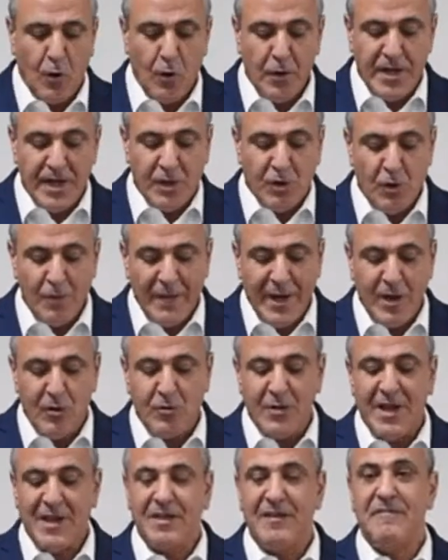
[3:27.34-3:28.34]
Hoy he tomado
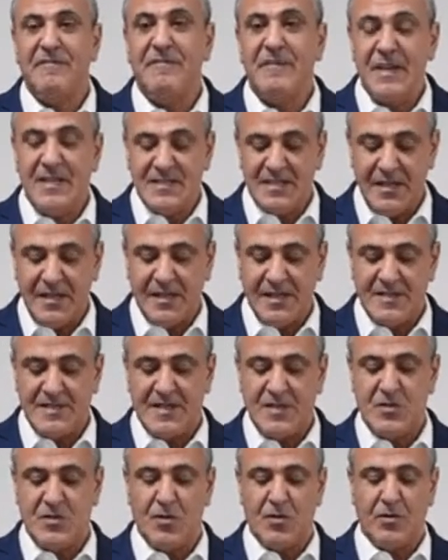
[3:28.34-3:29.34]
una difícil
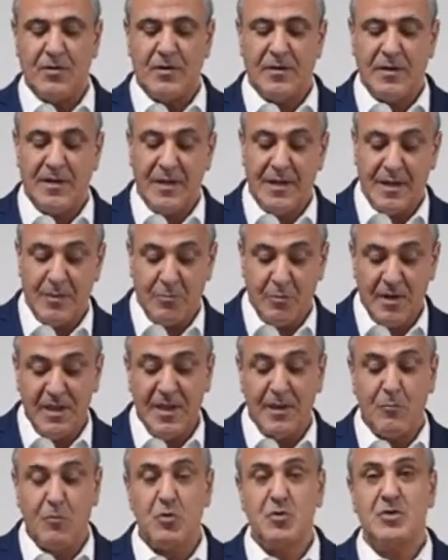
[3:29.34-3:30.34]
decisión y después
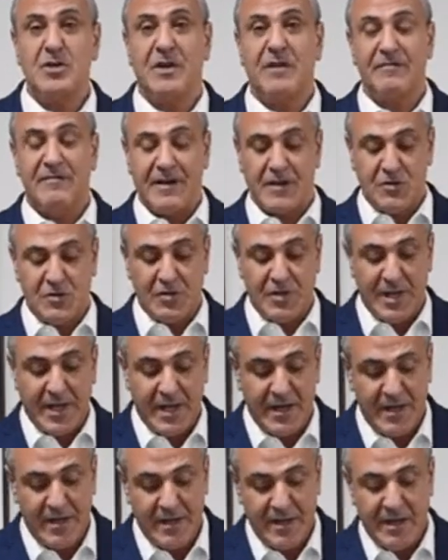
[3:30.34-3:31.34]
de mucho
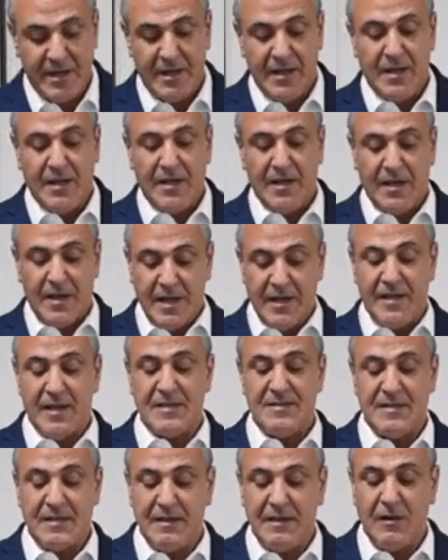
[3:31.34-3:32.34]
reflexionar, he
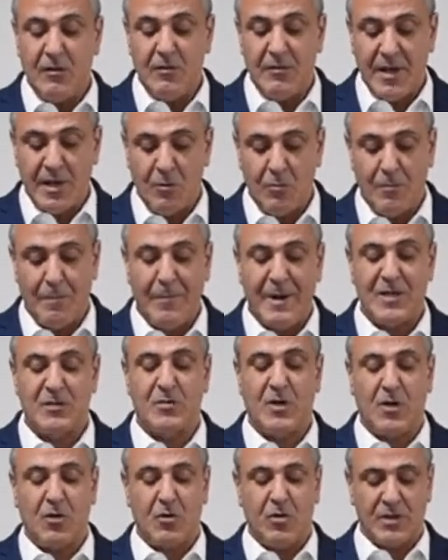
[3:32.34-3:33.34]
decidido dar un paso
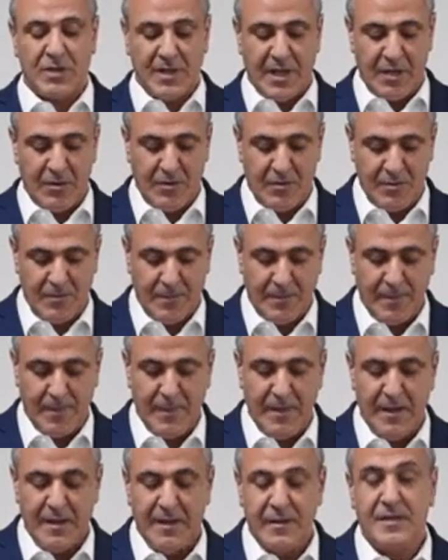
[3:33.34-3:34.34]
al costado
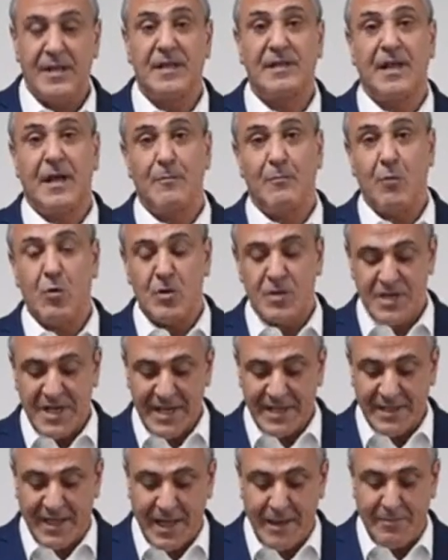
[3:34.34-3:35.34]
de esta hermosa
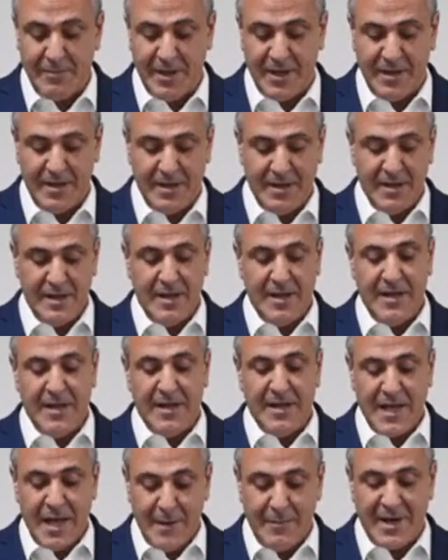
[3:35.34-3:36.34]
etapa
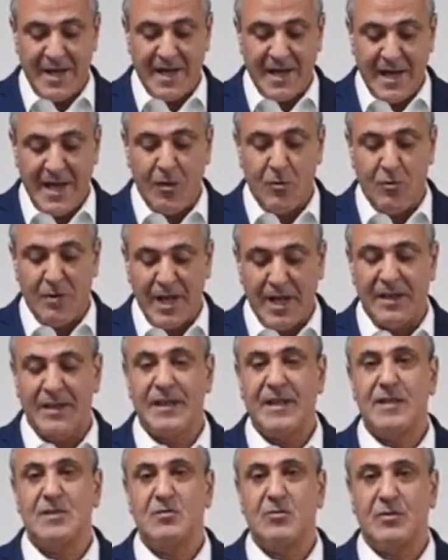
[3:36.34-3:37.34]
que ha marcado un
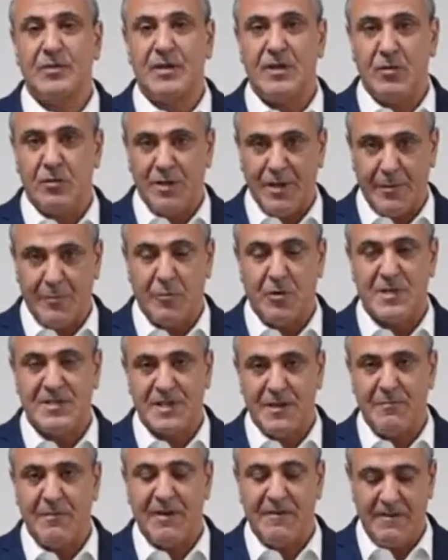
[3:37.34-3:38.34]
antes y un después
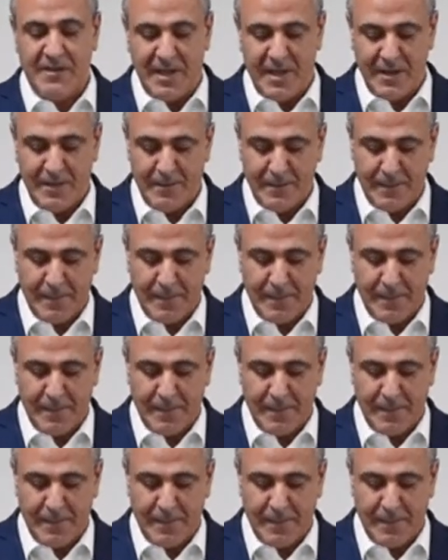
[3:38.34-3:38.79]
en mi vida.